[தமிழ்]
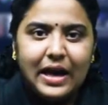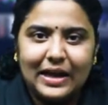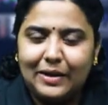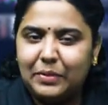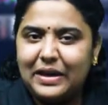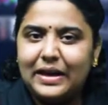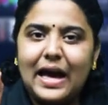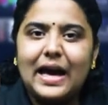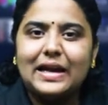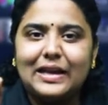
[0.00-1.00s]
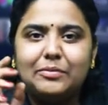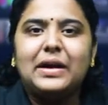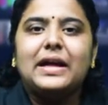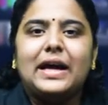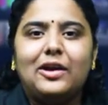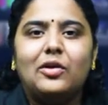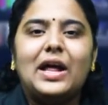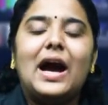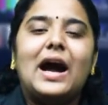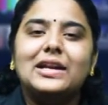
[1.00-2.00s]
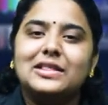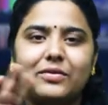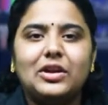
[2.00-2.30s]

கிளிக் பண்ணிடுங்க கிளிக் பண்ண கையோட அடுத்த